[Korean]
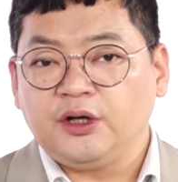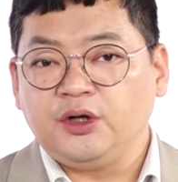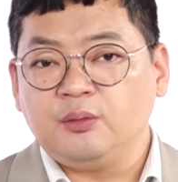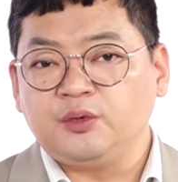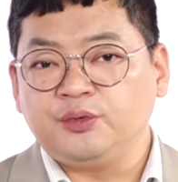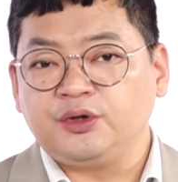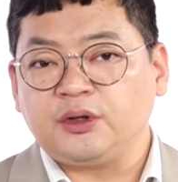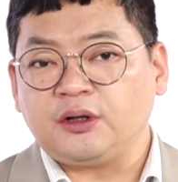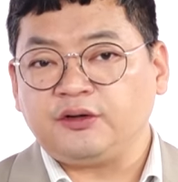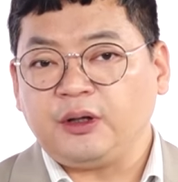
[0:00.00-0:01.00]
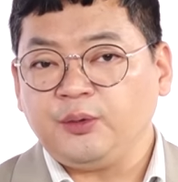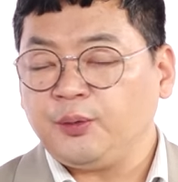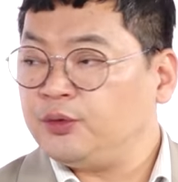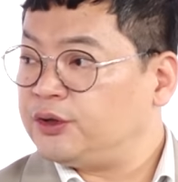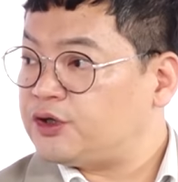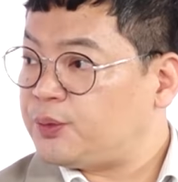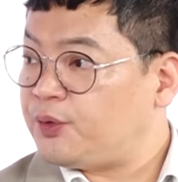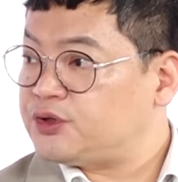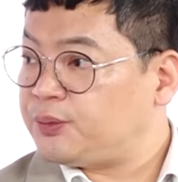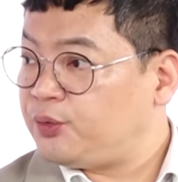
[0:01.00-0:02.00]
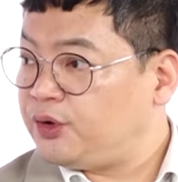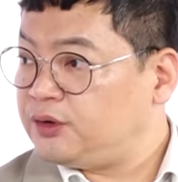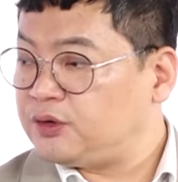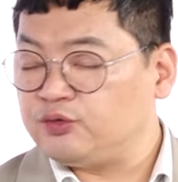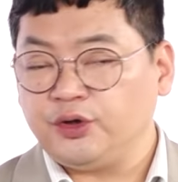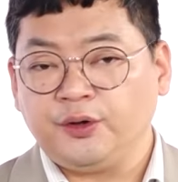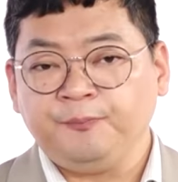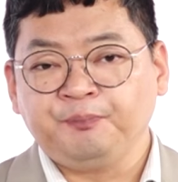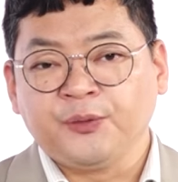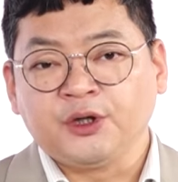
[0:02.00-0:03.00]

이런 부분들을 하나 살펴보는 게 첫 번째 포인트고요.